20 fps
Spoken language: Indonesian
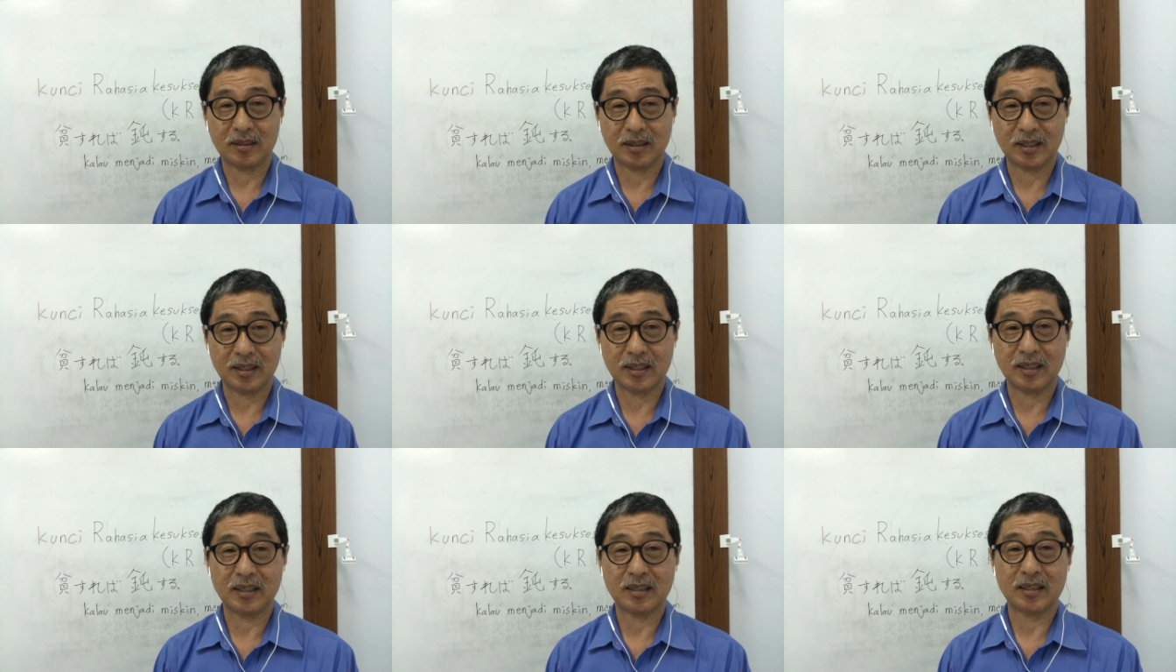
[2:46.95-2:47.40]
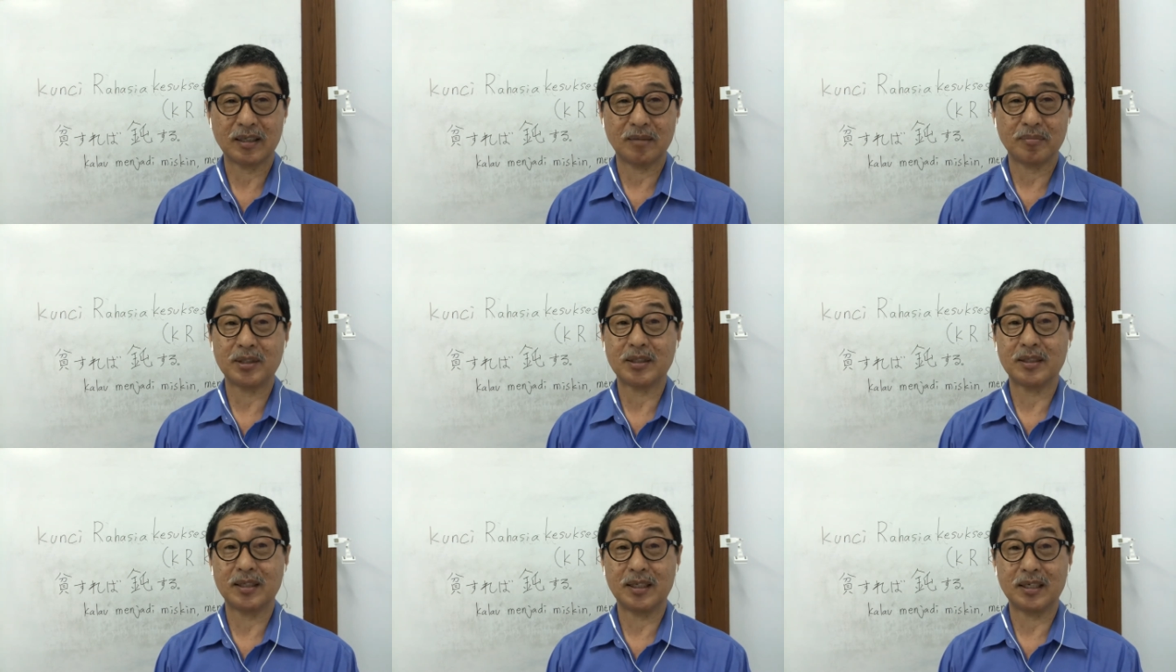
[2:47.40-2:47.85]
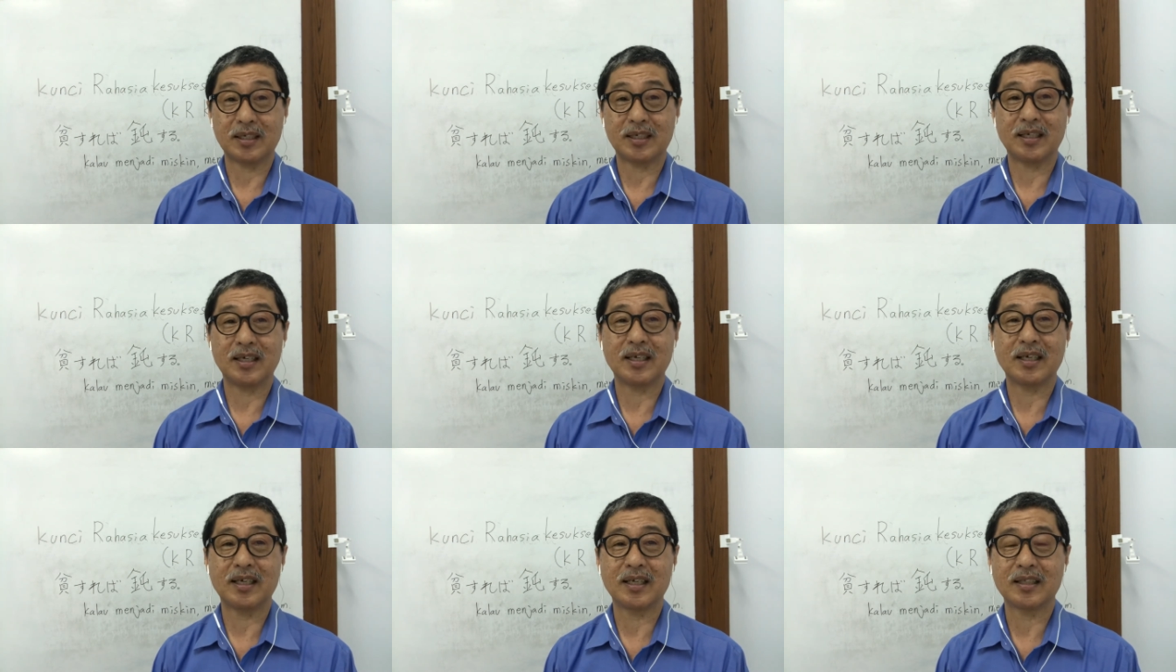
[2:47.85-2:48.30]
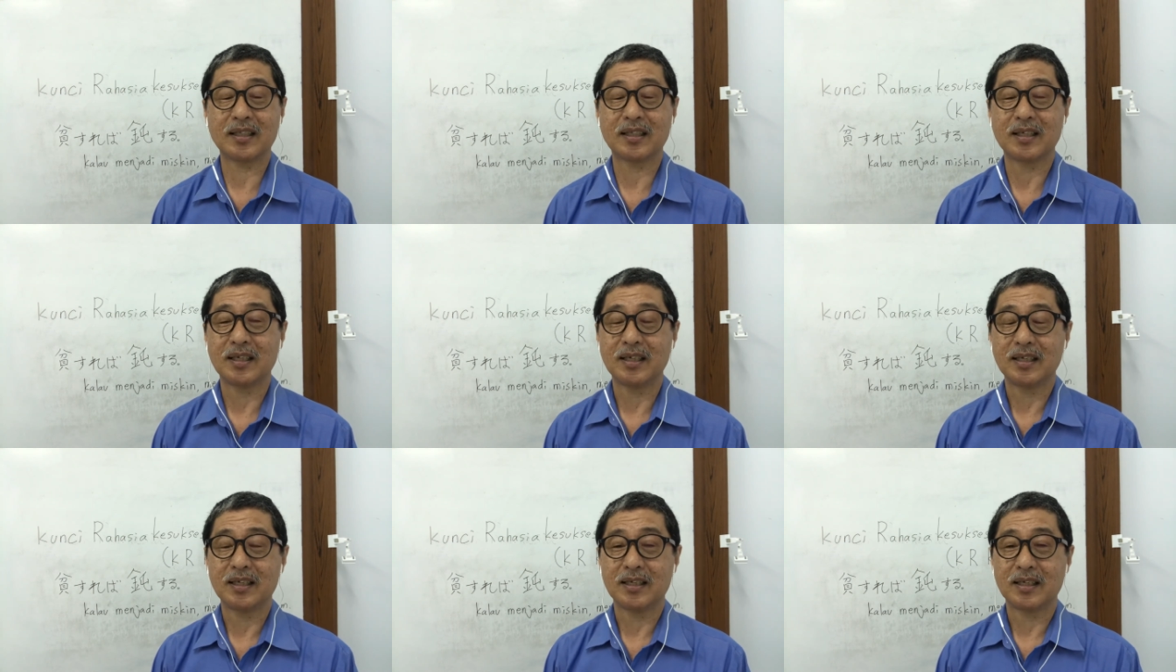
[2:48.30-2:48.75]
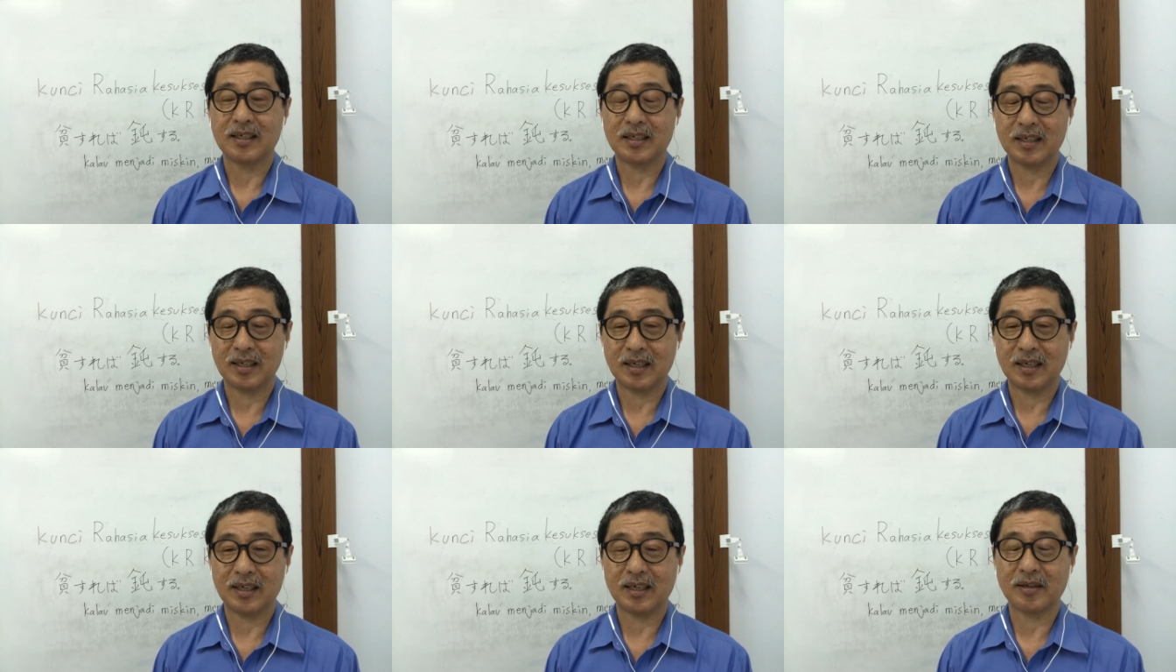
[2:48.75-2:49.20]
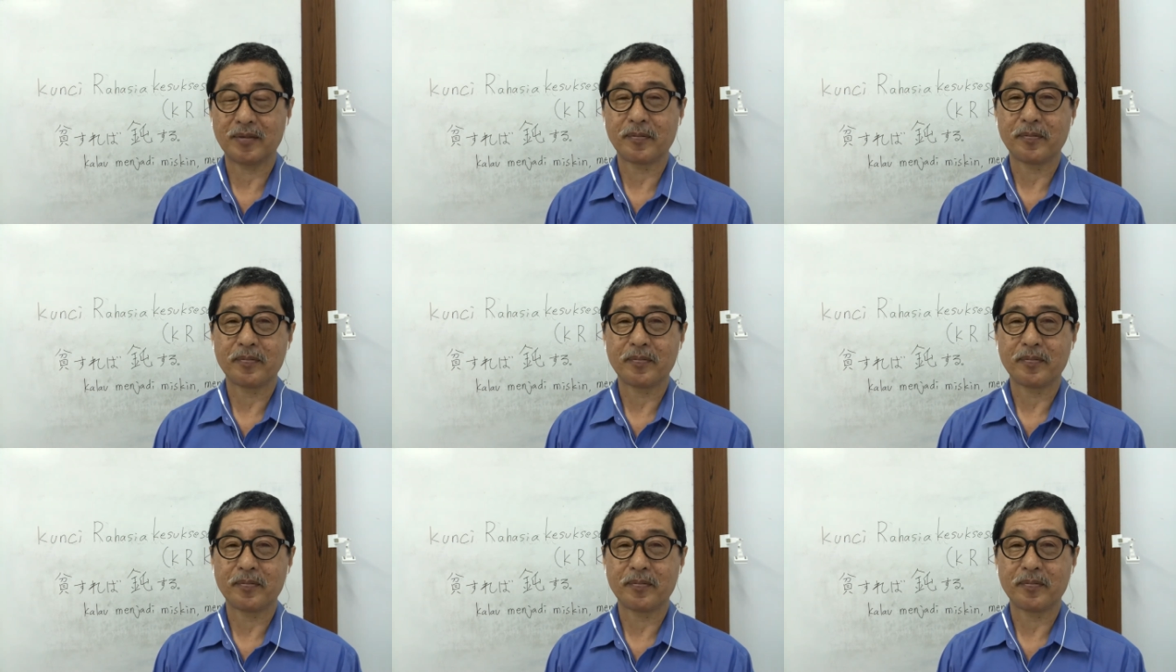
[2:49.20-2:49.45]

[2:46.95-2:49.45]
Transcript: sedikit demi sedikit Ya.